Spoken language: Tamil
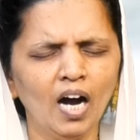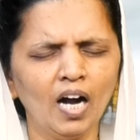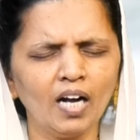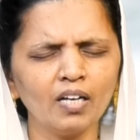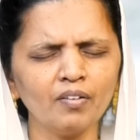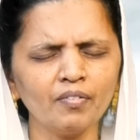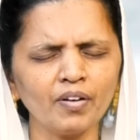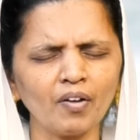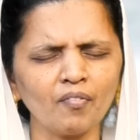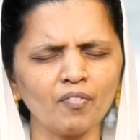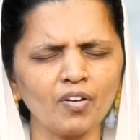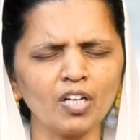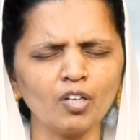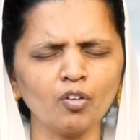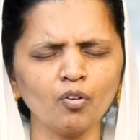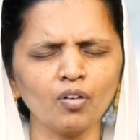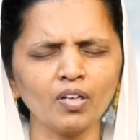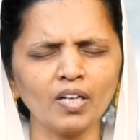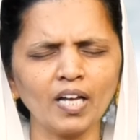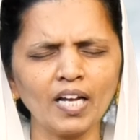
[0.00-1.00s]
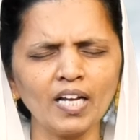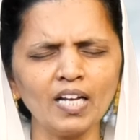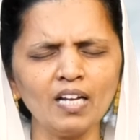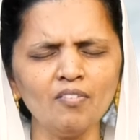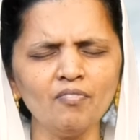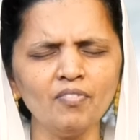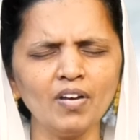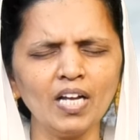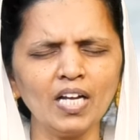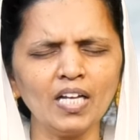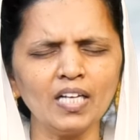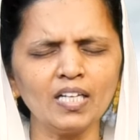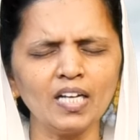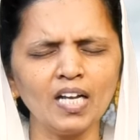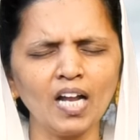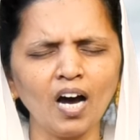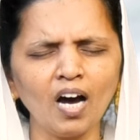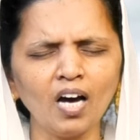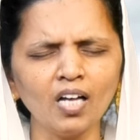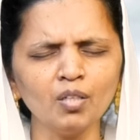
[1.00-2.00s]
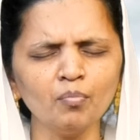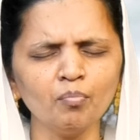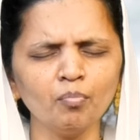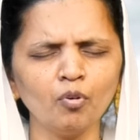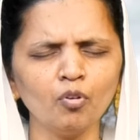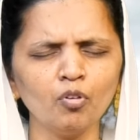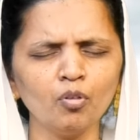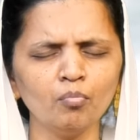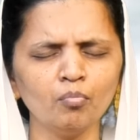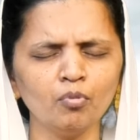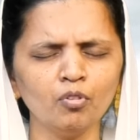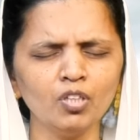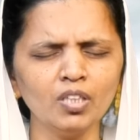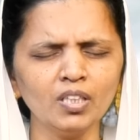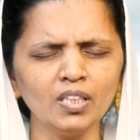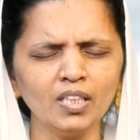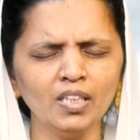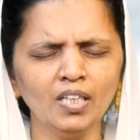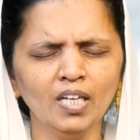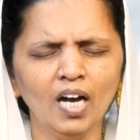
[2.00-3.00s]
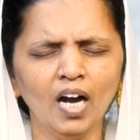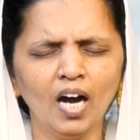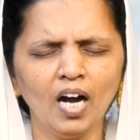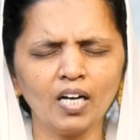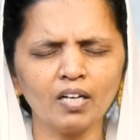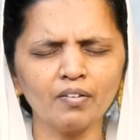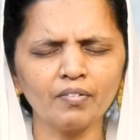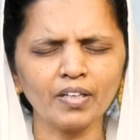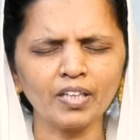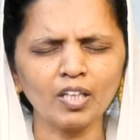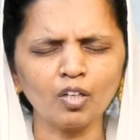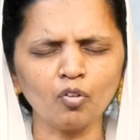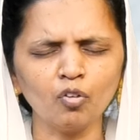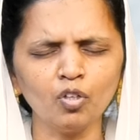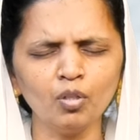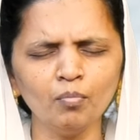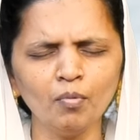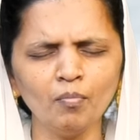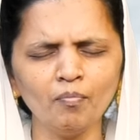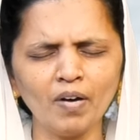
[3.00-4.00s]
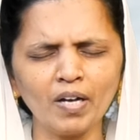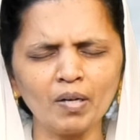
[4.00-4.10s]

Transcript: ஆண்டவரே அவர்களுக்கு ஒரு நல்ல வேலை இல்லாது போகும் பொழுது ஆண்டவர் இந்த குடும்பம்